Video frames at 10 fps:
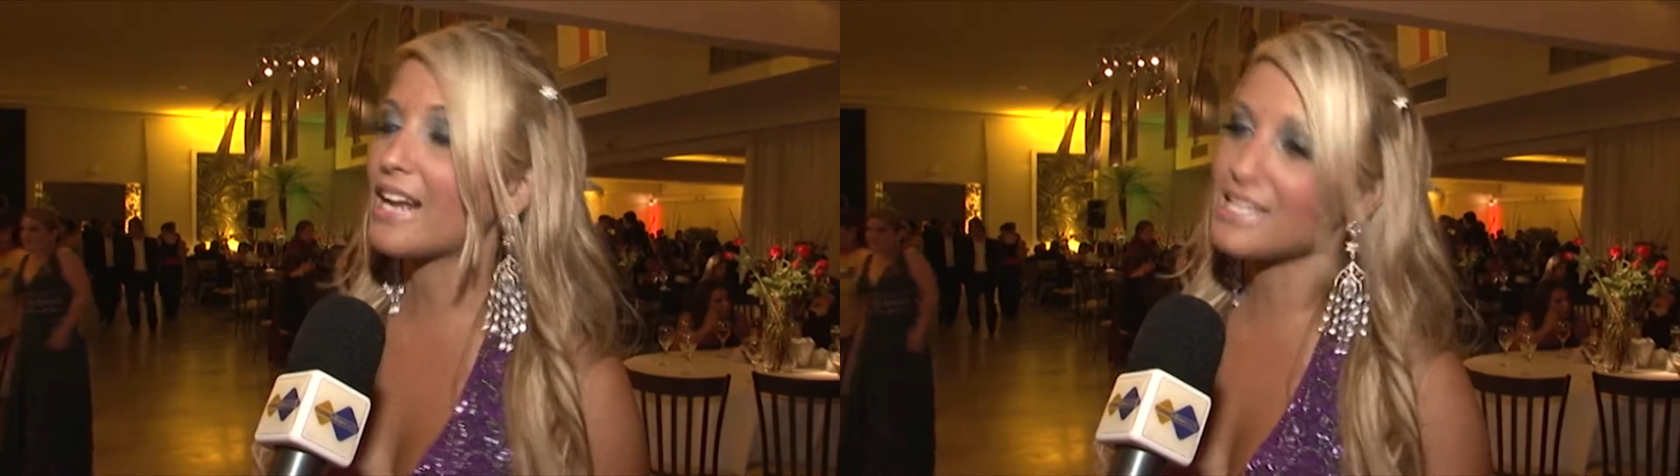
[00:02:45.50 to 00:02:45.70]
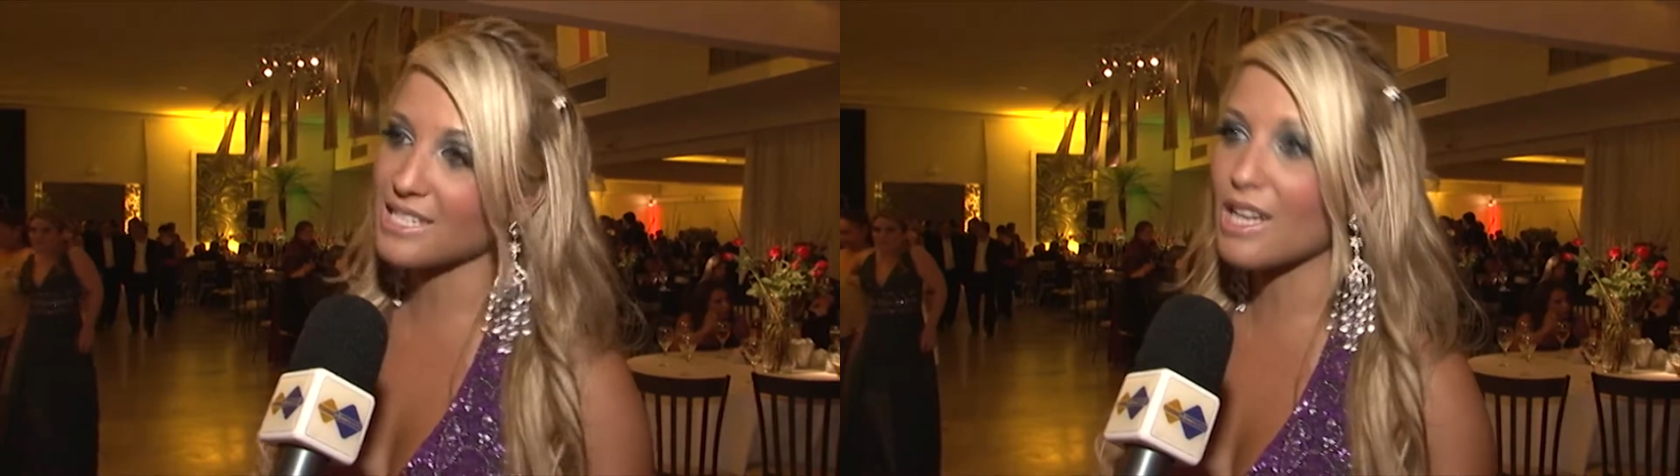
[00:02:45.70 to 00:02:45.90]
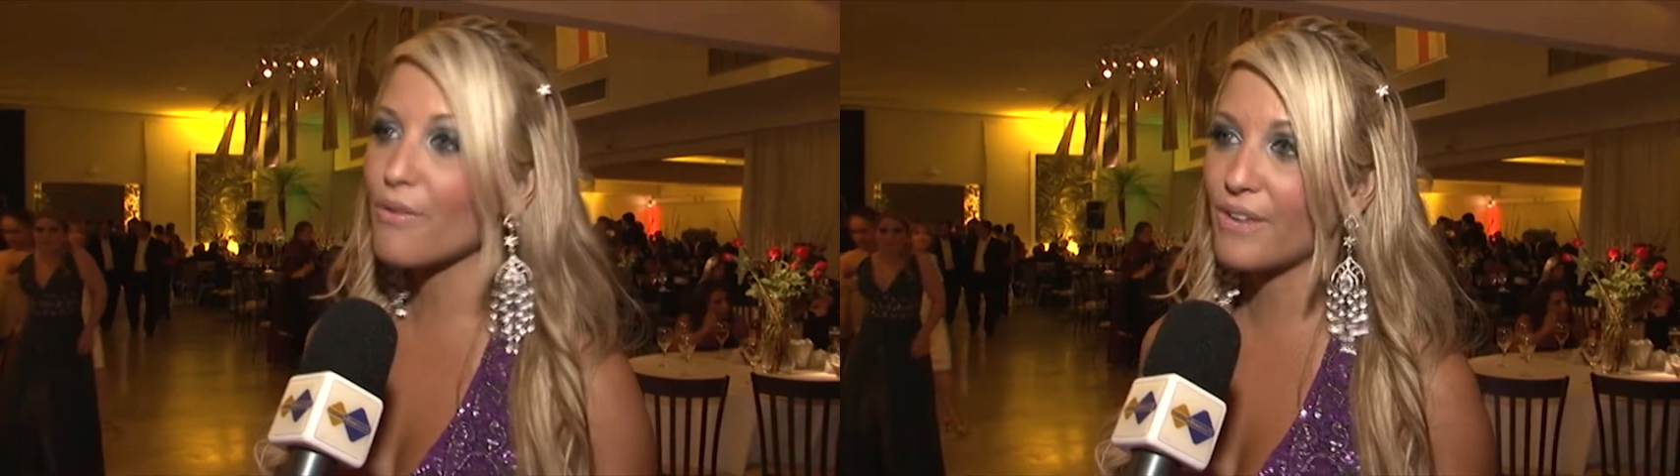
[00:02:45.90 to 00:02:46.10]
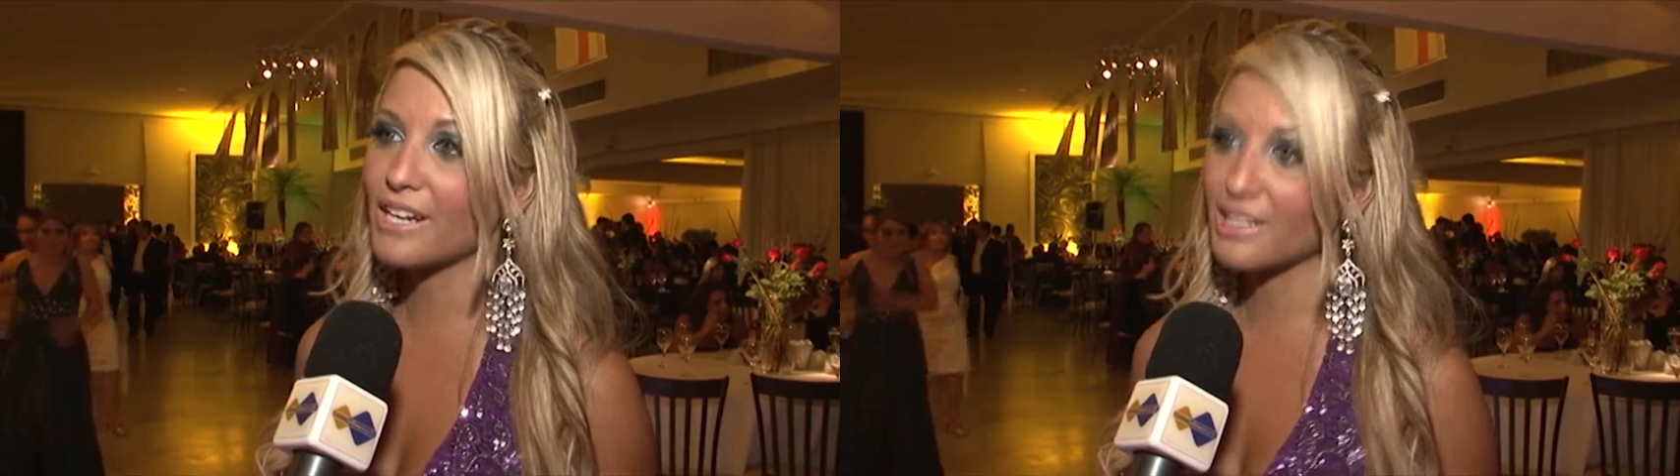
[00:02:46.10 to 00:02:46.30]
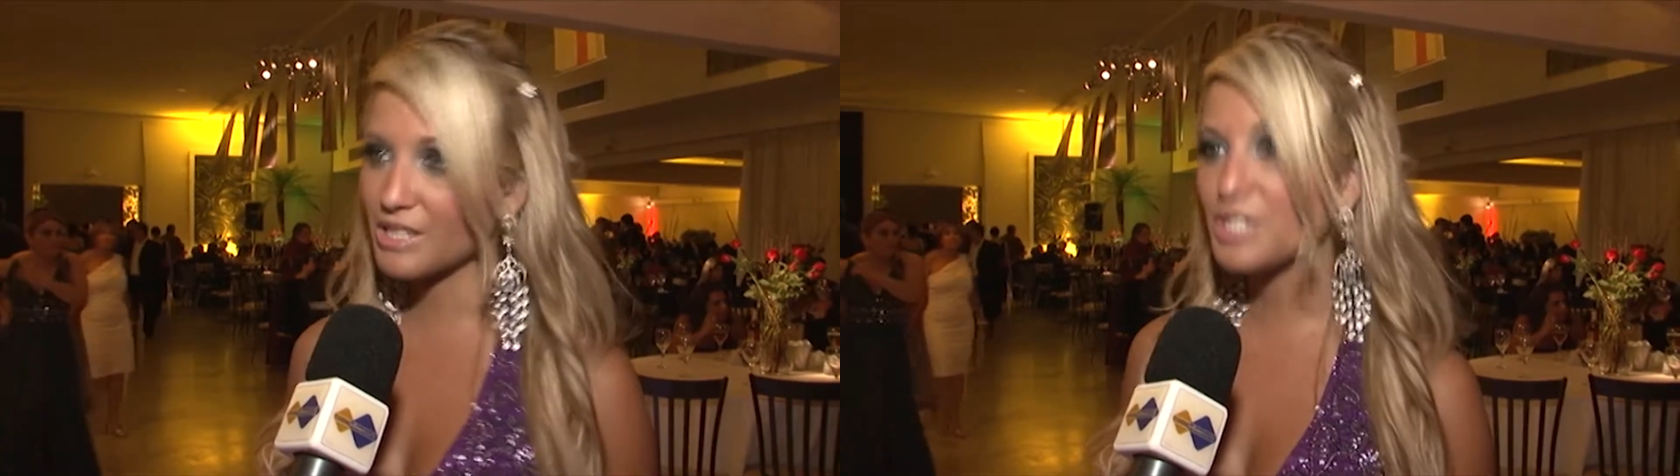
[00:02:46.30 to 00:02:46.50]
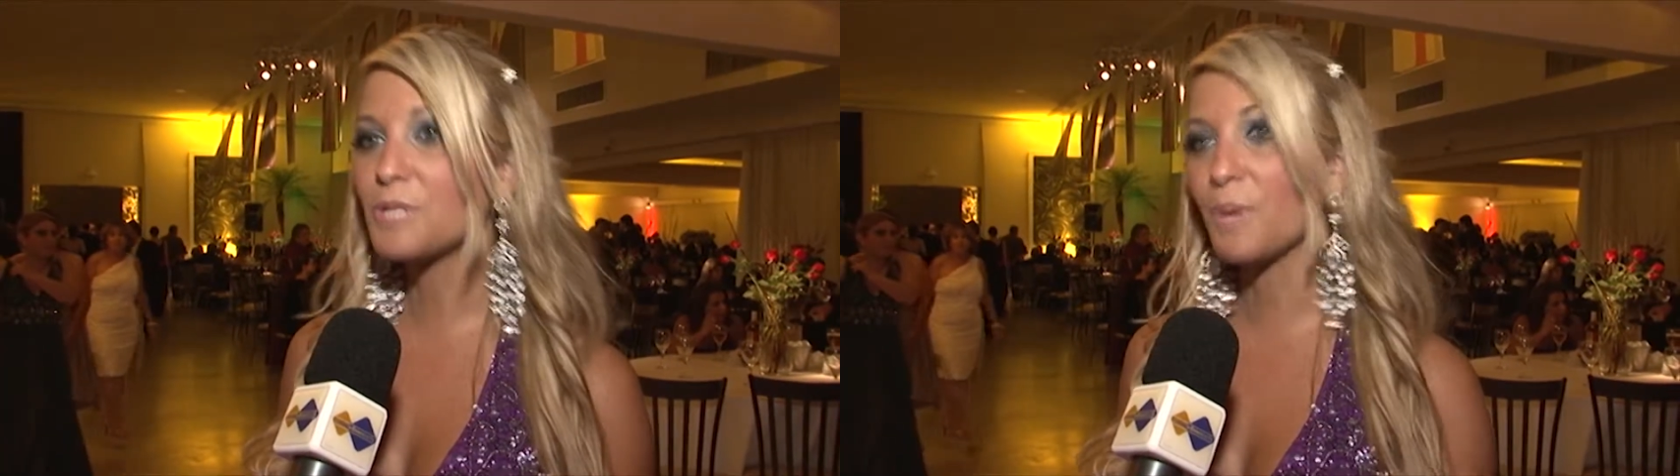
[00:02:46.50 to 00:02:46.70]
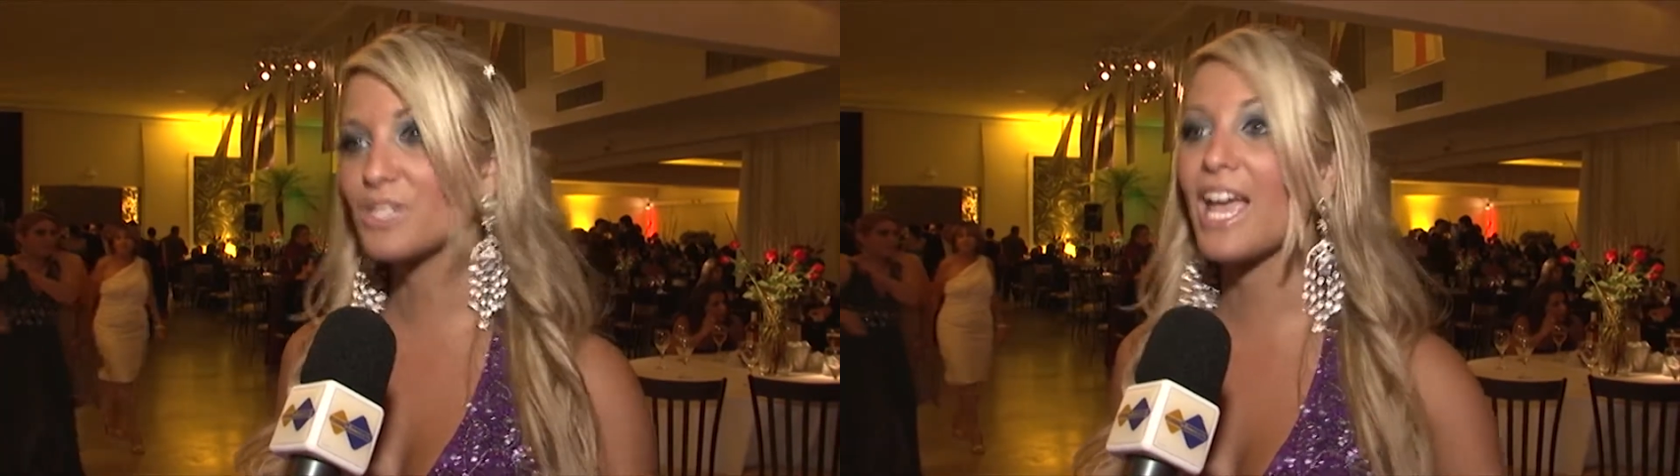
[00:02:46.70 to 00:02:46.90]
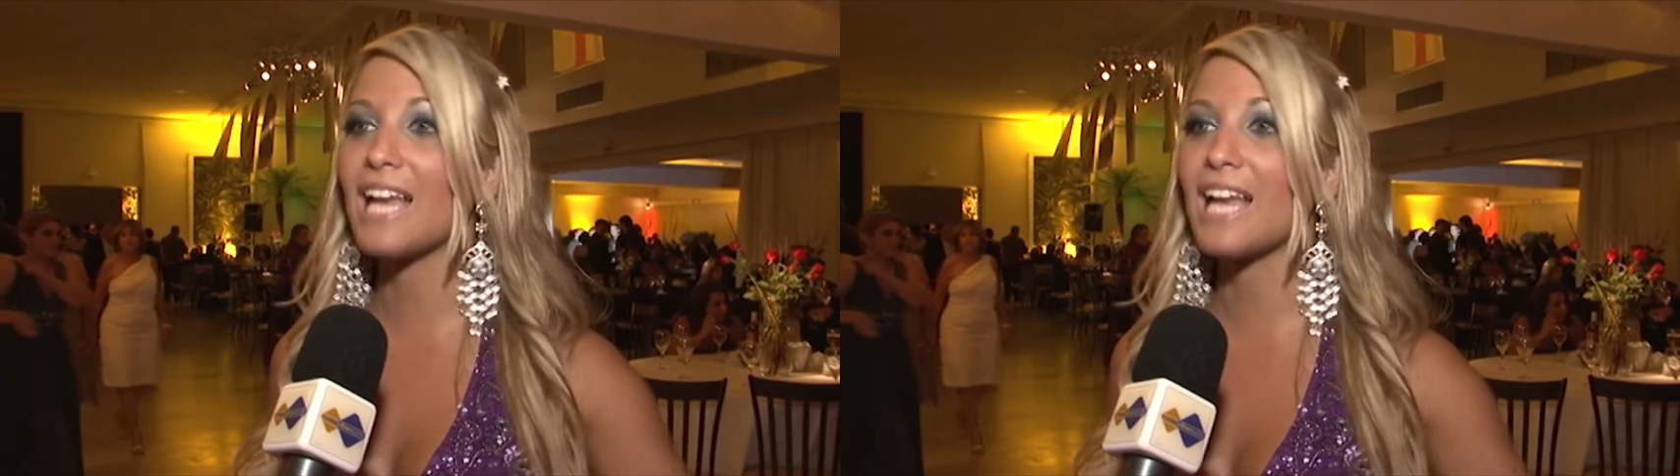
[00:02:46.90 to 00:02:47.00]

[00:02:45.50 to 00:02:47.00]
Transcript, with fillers: Graças ao Fernando, a gente pôde